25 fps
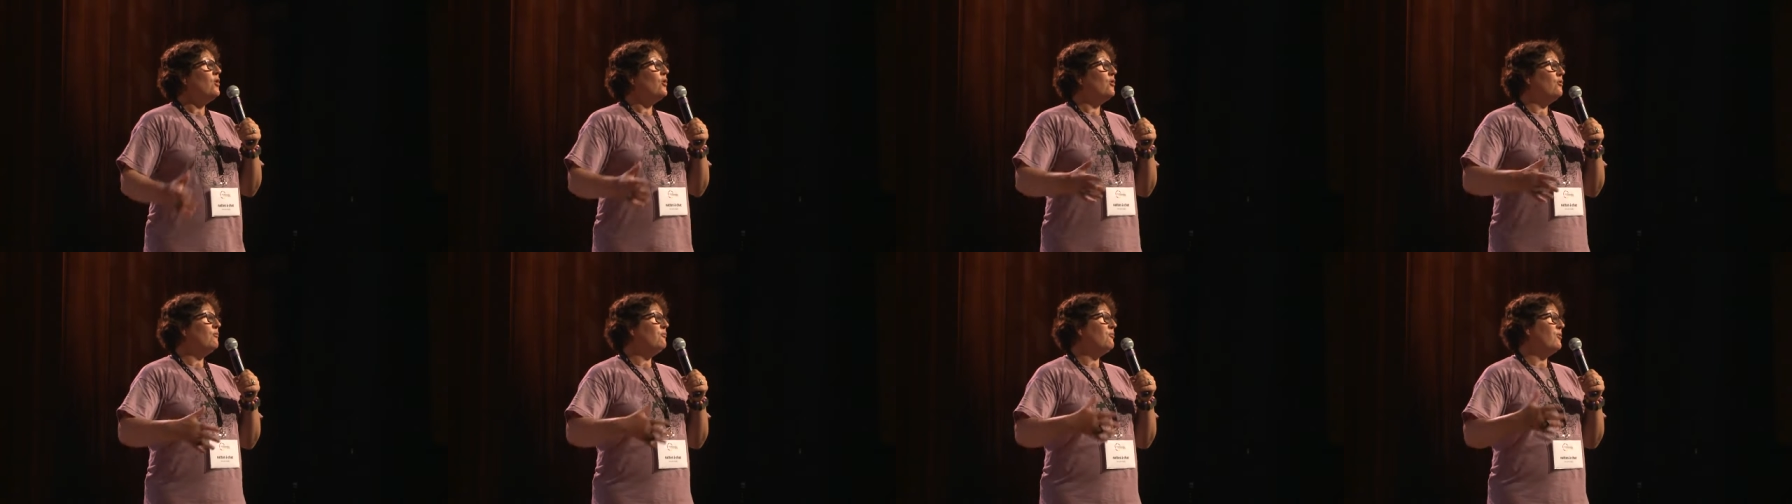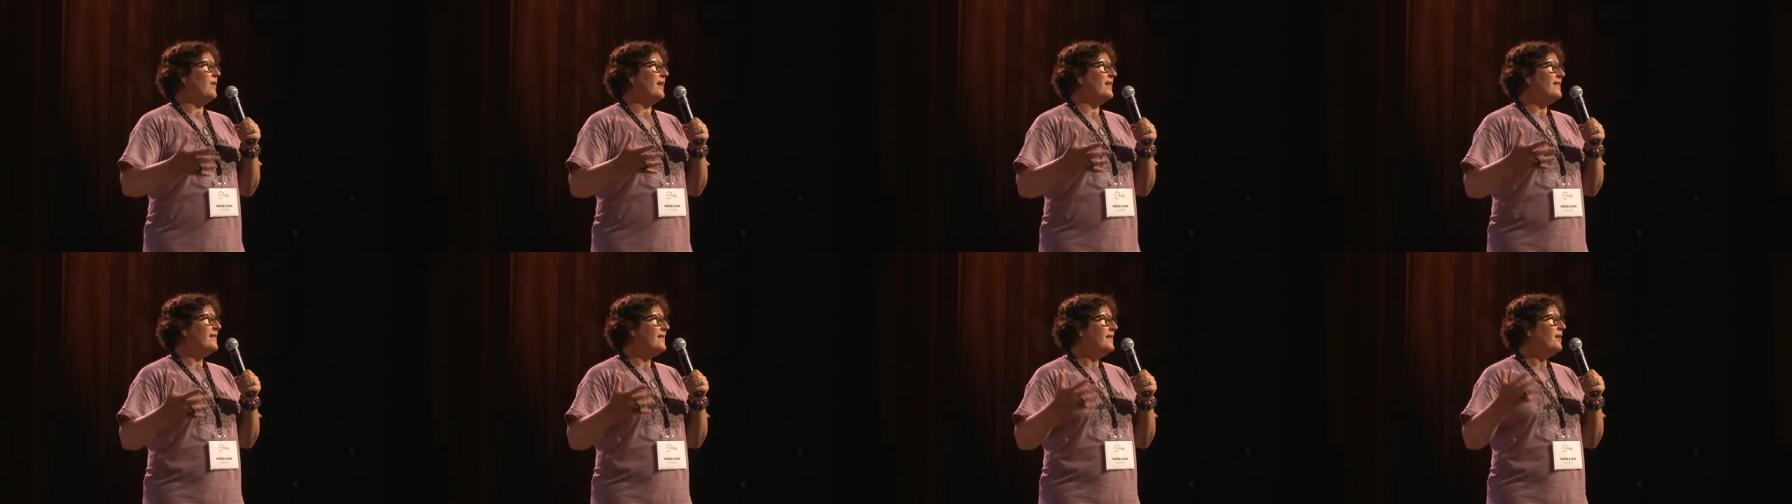on
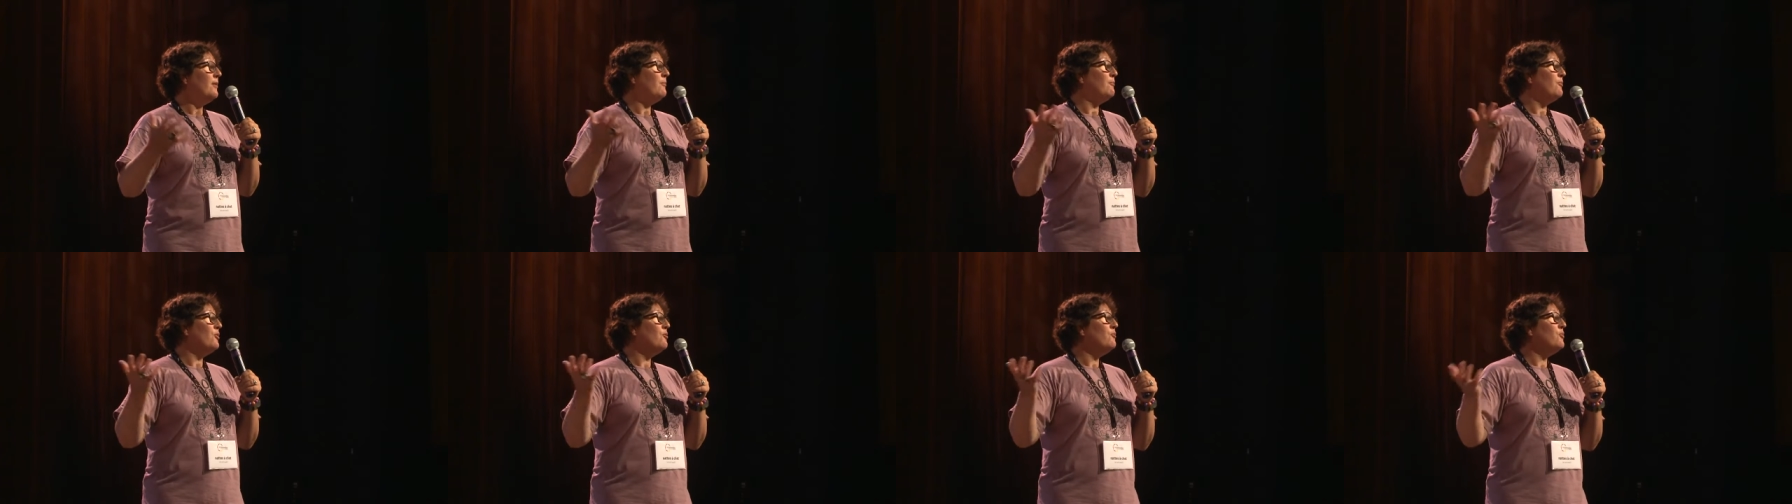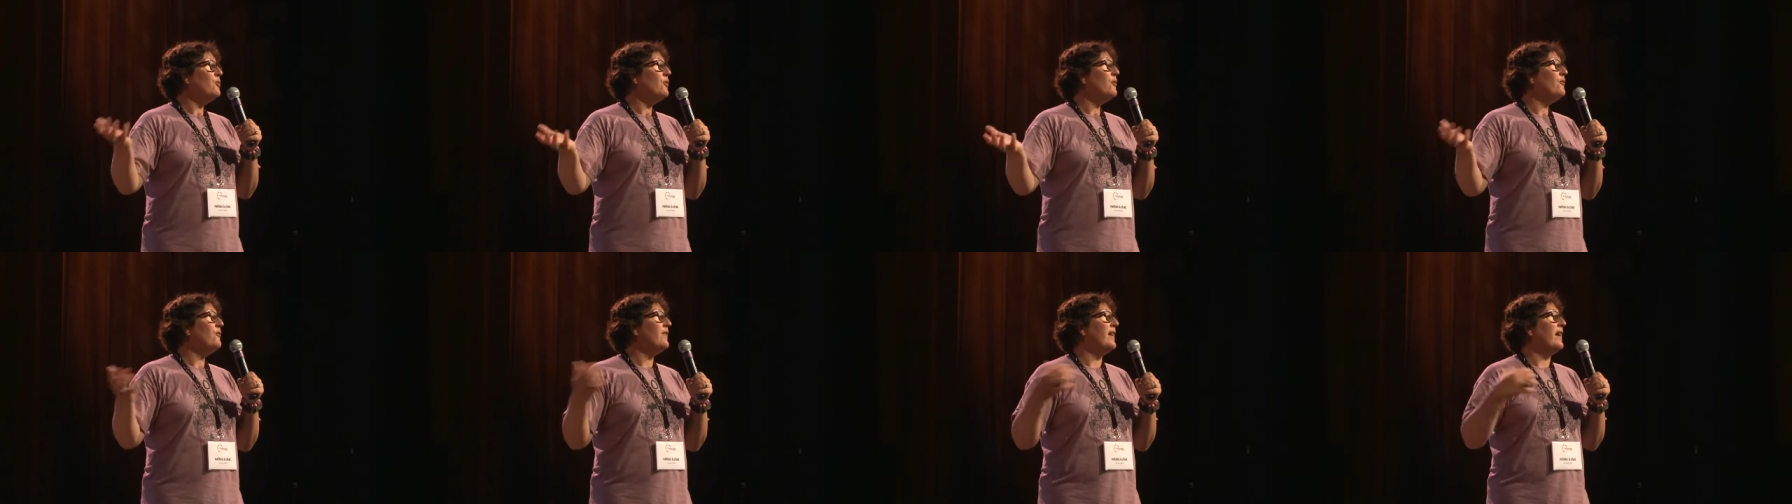pourrait dire peut
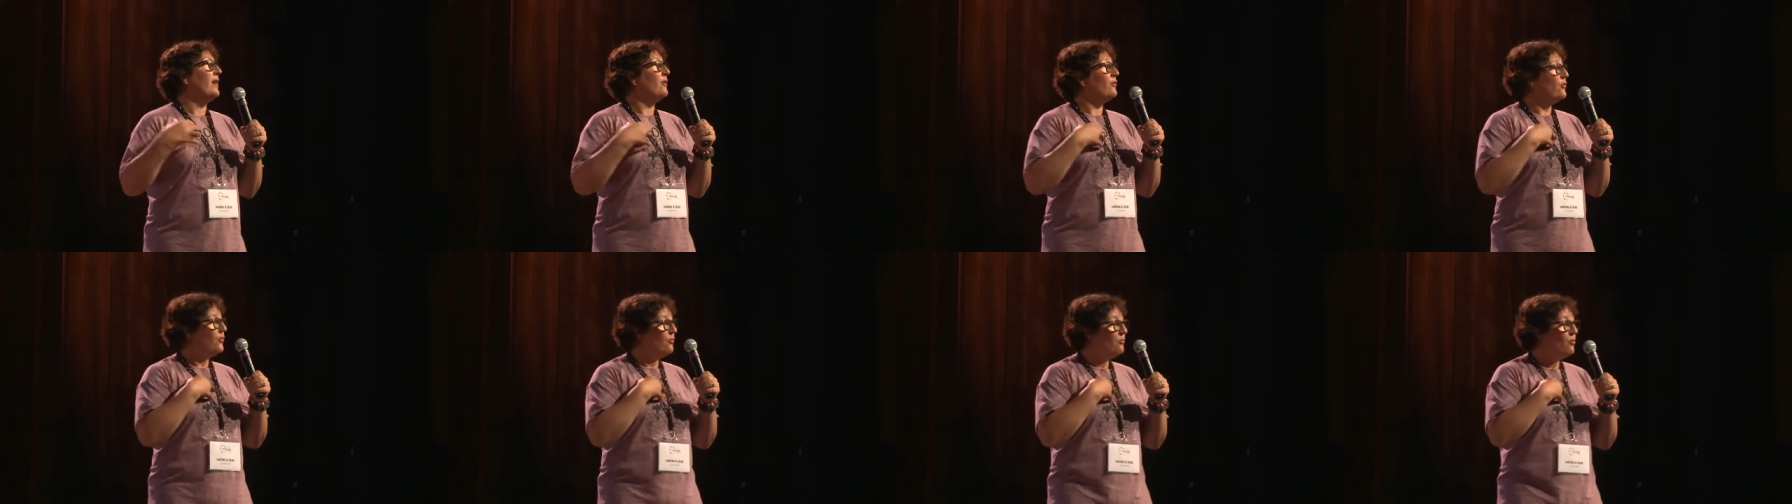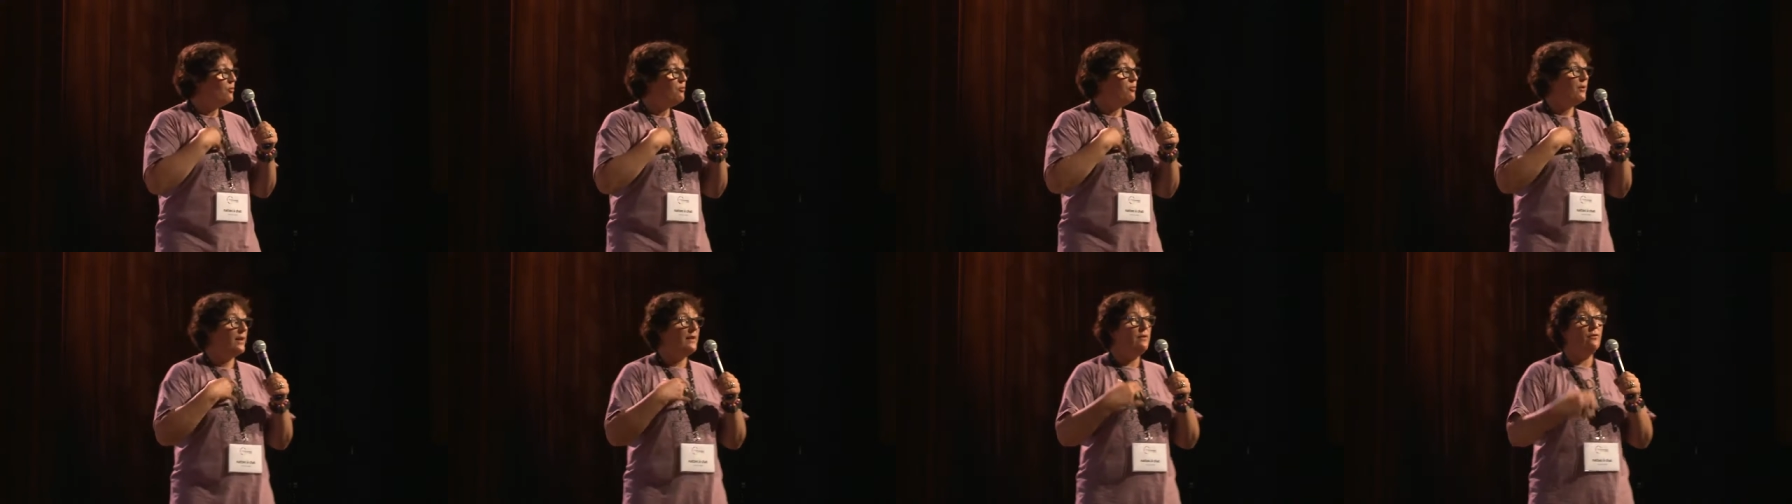mieux faire, de
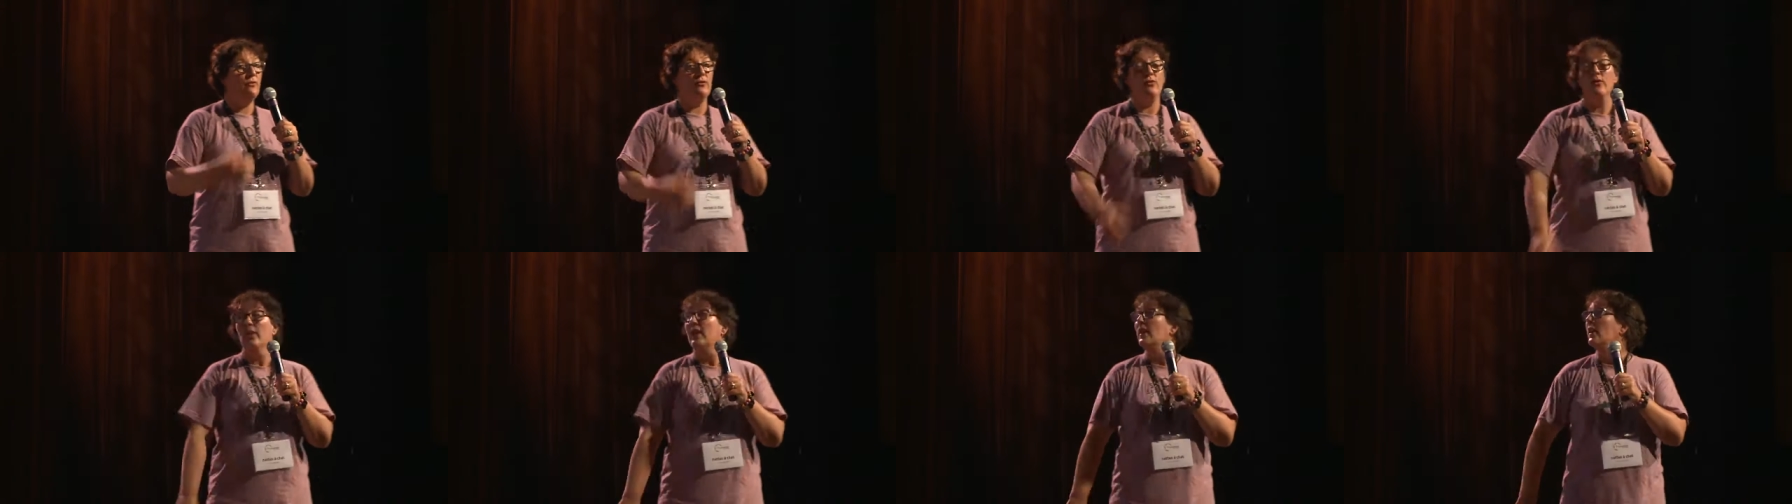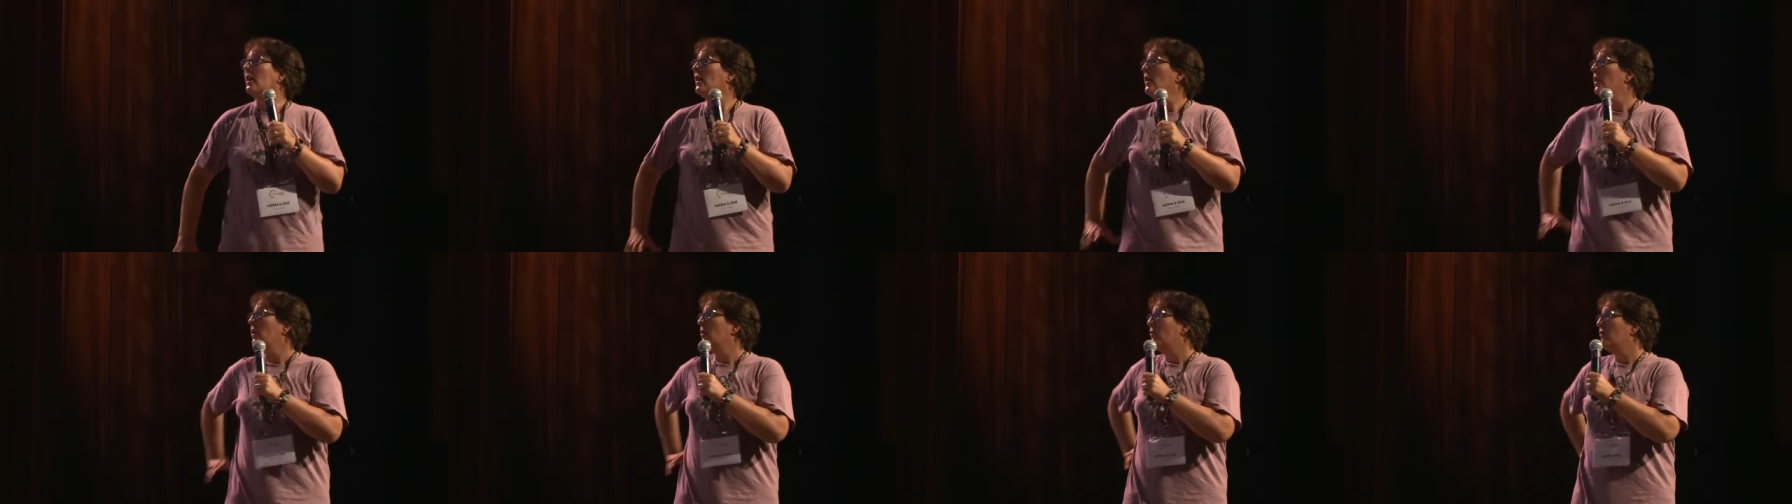mon point de vue.
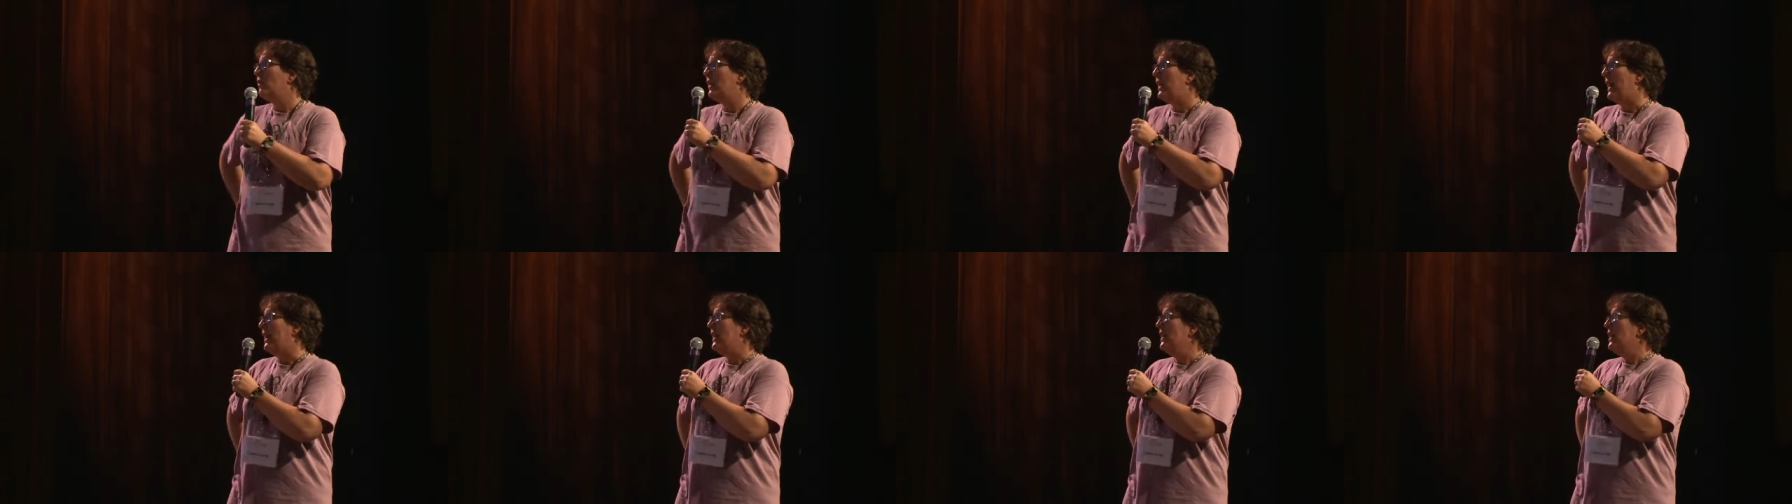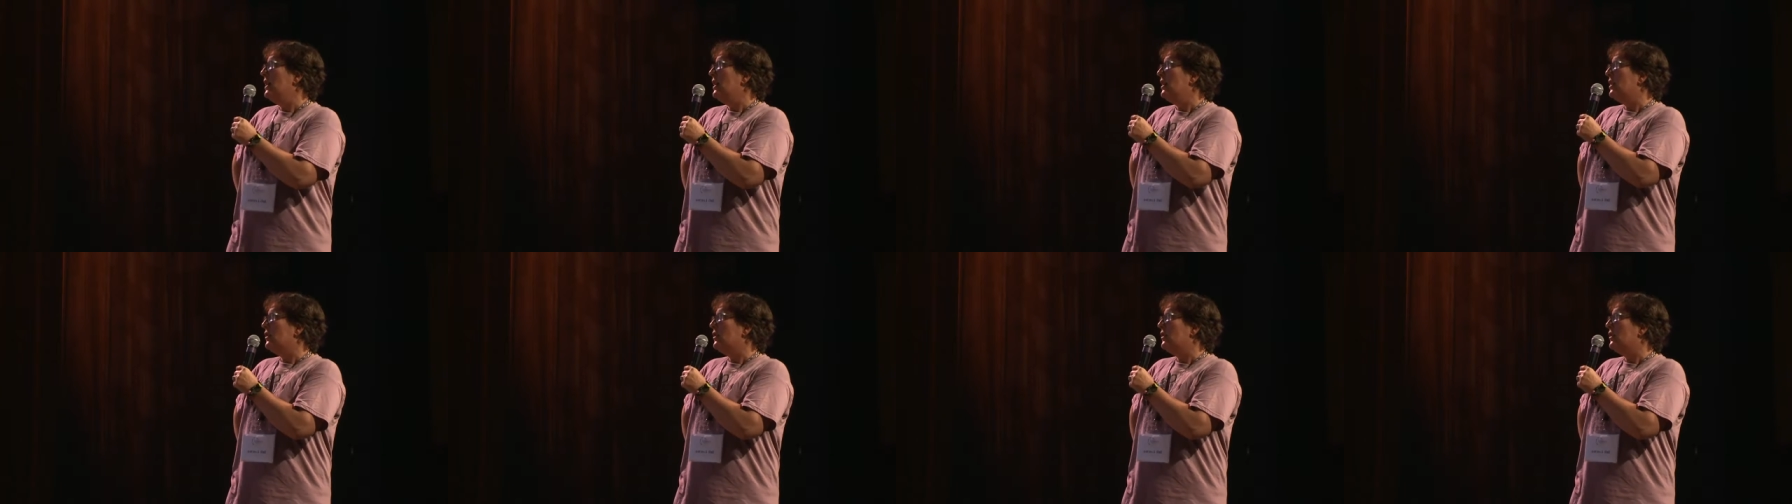Voilà.